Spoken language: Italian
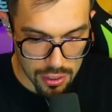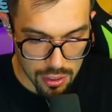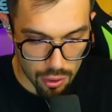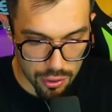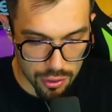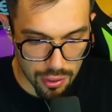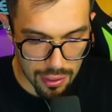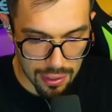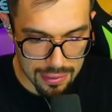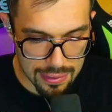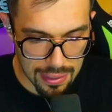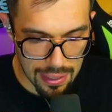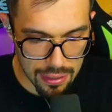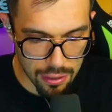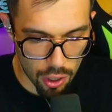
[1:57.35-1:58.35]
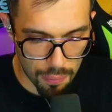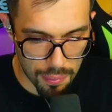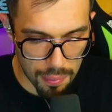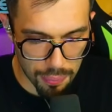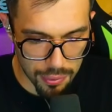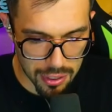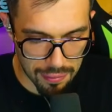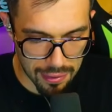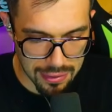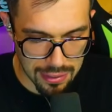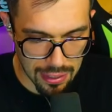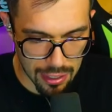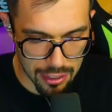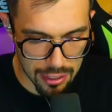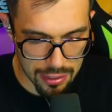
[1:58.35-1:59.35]
Oddio, in realtà il Goblin poteva
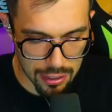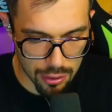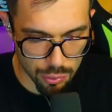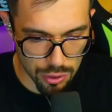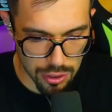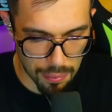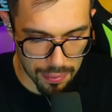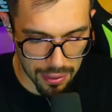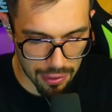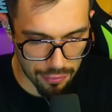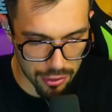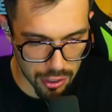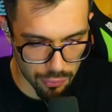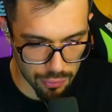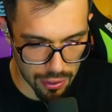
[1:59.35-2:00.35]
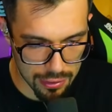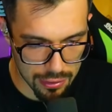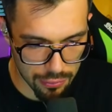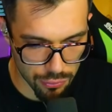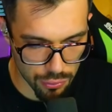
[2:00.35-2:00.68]
essere la scelta giusta perché facevo un'altra